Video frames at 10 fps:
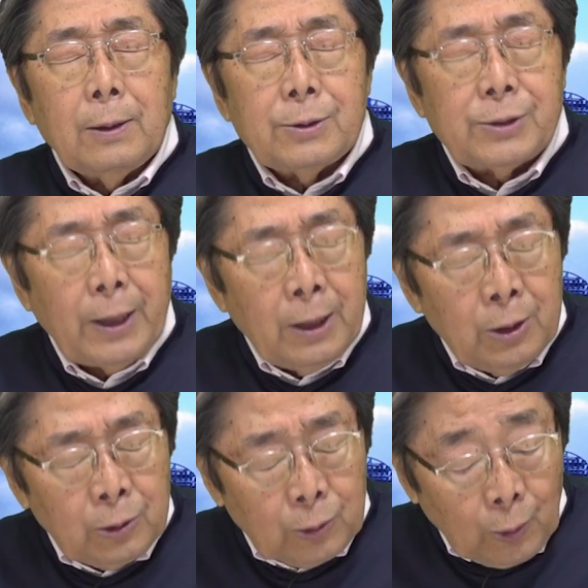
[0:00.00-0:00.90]

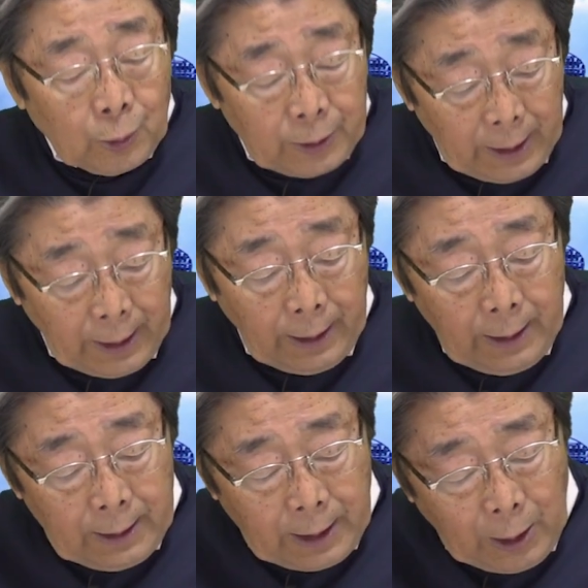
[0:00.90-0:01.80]
銭湯
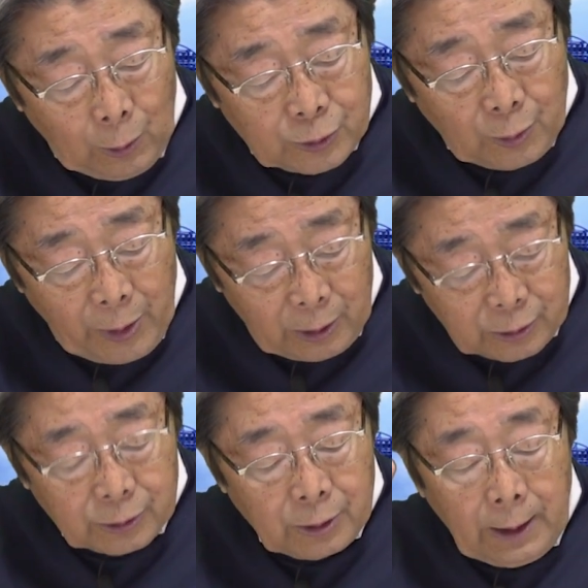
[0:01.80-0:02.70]
で毛を染め
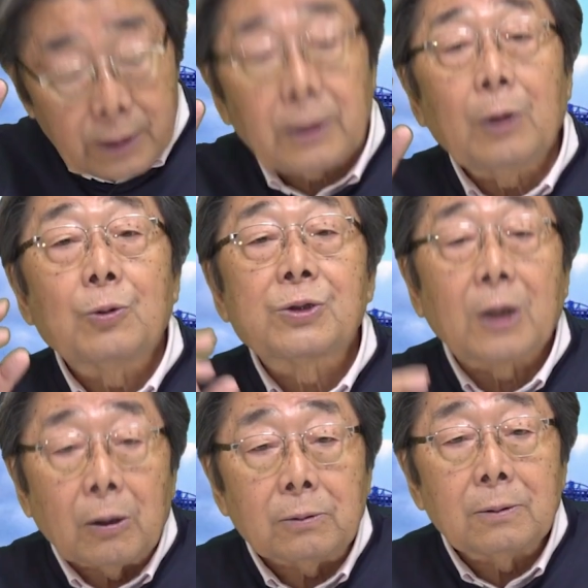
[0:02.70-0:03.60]
る液体を
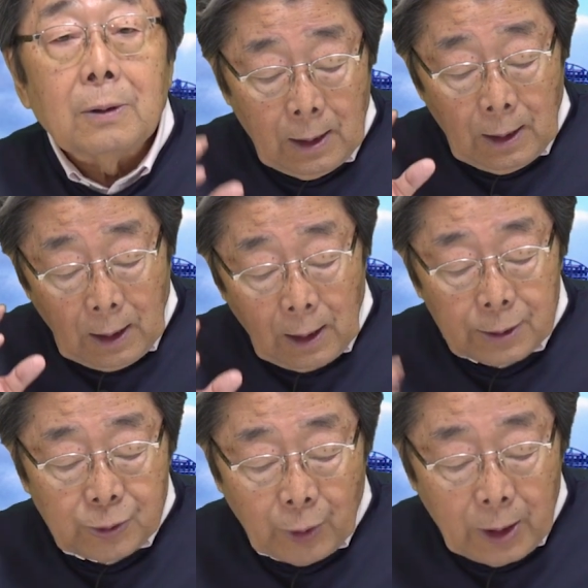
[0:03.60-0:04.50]
使う。あ
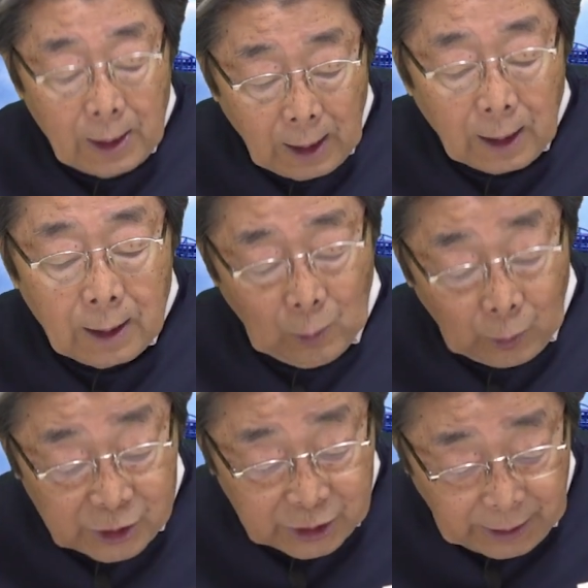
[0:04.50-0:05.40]
あ、それが
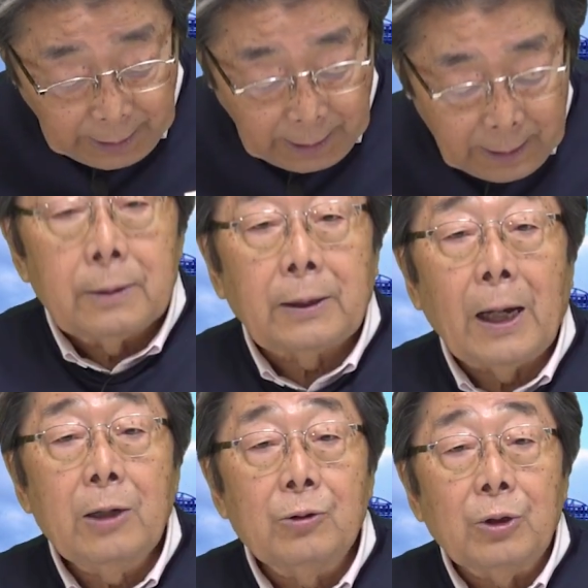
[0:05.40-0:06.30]
落ちて
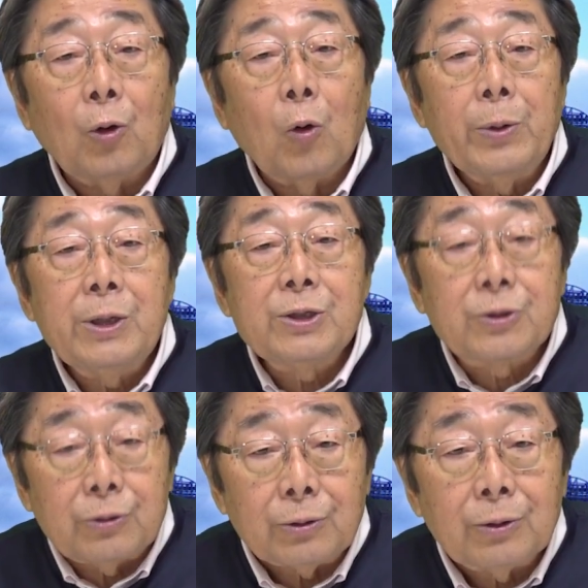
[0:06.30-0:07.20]
タイルにこびり
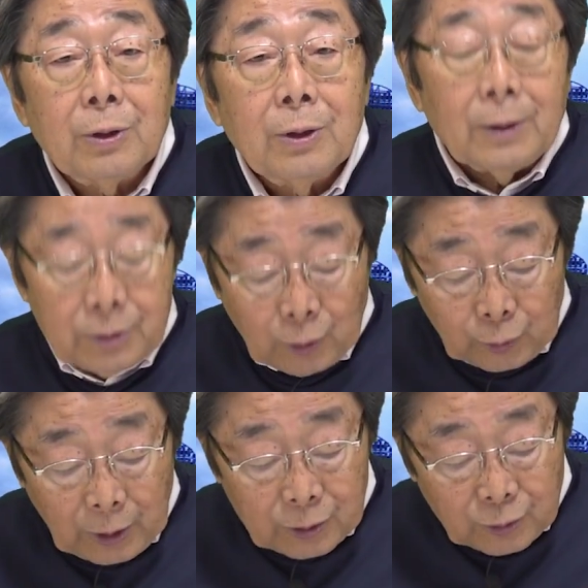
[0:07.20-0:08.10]
つく。
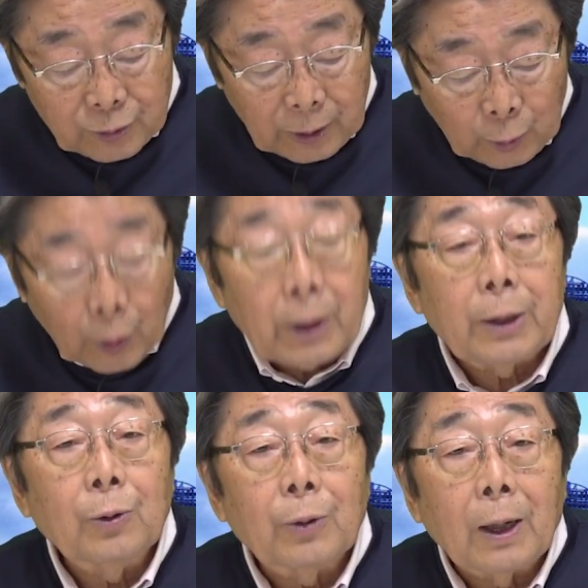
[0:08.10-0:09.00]
ちょっとやそっとや取れ
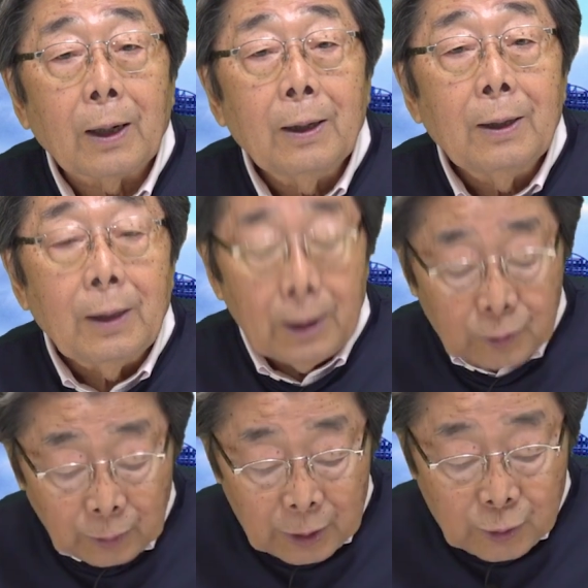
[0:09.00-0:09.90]
ないような、
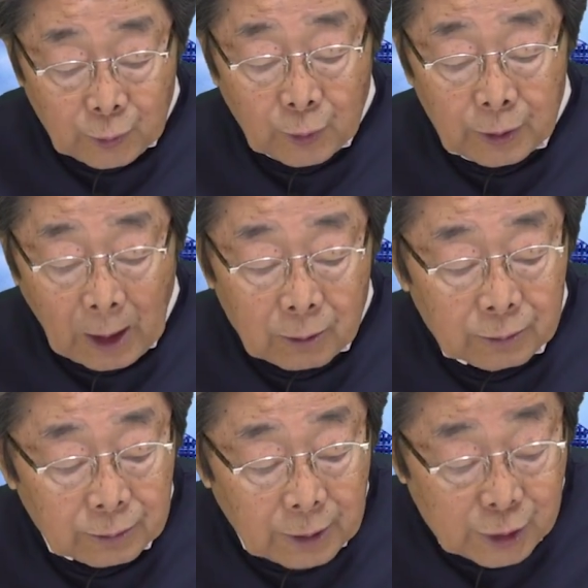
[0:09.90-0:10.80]
そんな状況になる
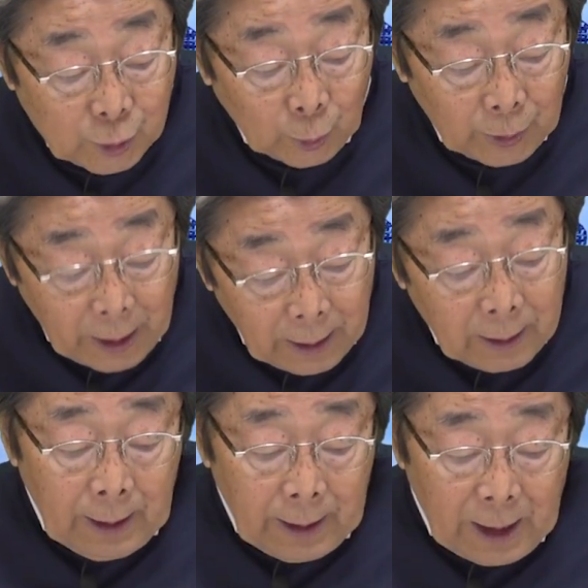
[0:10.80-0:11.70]
んでしょうね。
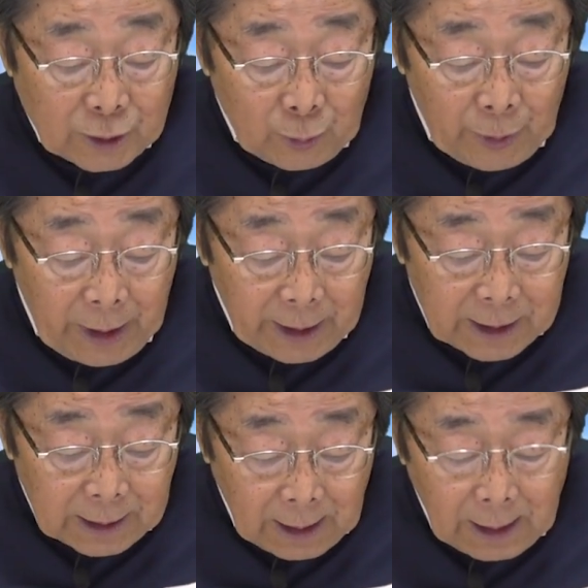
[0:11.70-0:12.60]
毛染め
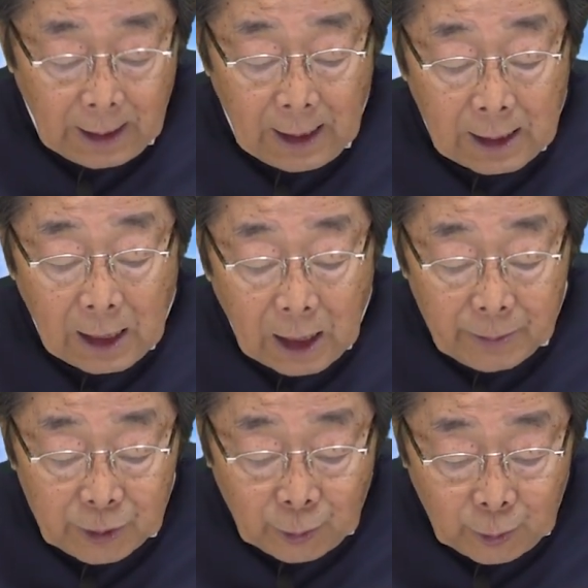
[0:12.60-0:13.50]
液が赤
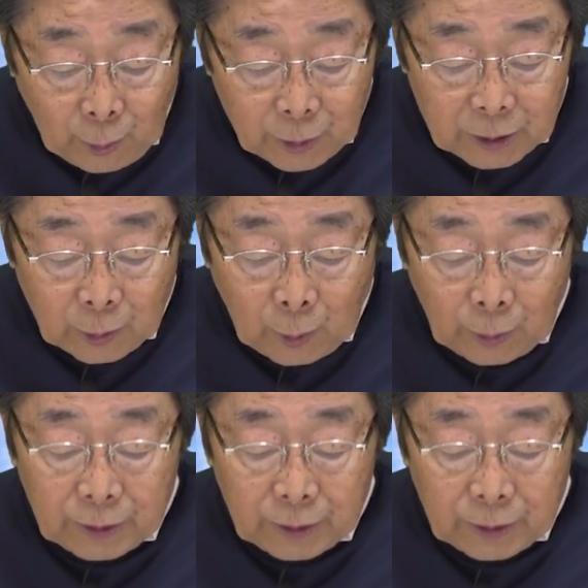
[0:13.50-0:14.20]
カビのように残っ